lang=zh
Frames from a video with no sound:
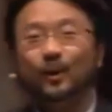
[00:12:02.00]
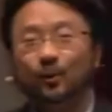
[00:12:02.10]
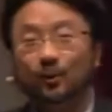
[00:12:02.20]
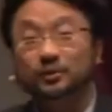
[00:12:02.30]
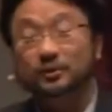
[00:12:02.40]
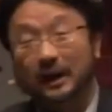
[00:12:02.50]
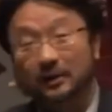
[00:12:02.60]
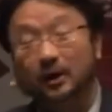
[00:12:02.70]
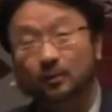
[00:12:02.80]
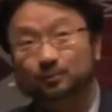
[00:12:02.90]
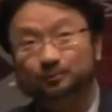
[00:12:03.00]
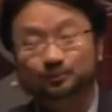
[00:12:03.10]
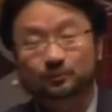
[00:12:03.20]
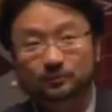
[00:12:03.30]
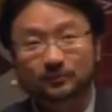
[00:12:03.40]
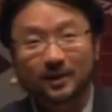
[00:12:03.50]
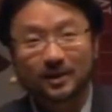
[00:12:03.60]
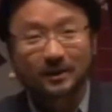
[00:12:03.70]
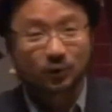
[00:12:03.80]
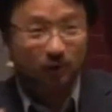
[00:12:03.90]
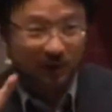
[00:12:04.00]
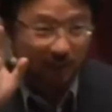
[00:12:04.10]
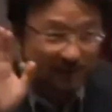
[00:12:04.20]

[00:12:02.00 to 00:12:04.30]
我们就谈到，他说：“你们